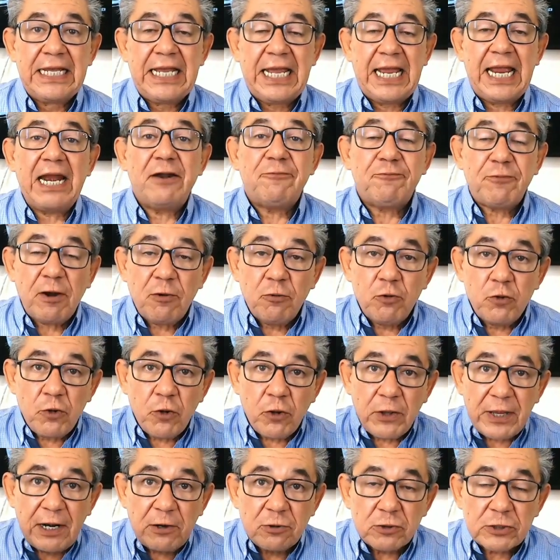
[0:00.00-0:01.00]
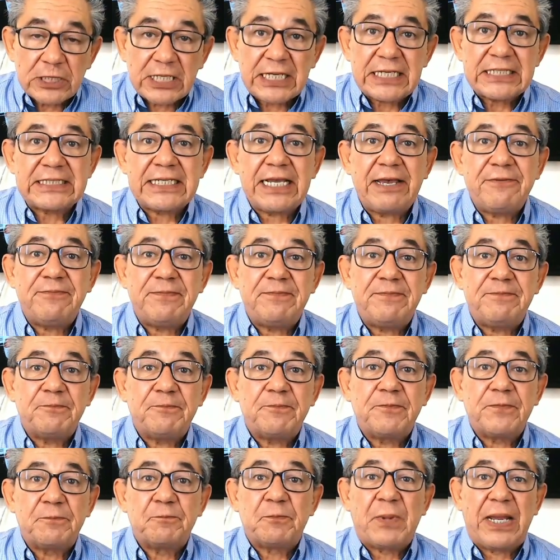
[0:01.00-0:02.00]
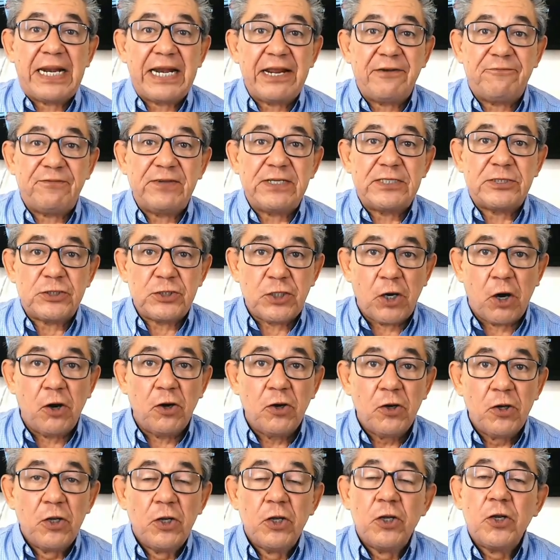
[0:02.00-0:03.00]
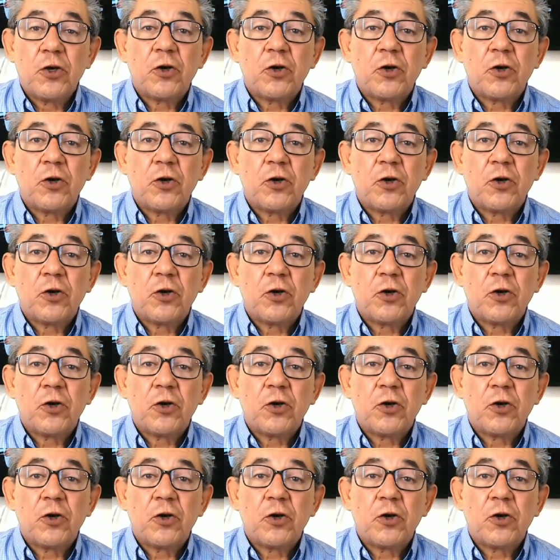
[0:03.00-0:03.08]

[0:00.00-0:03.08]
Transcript: Él fue uno de los que se benefició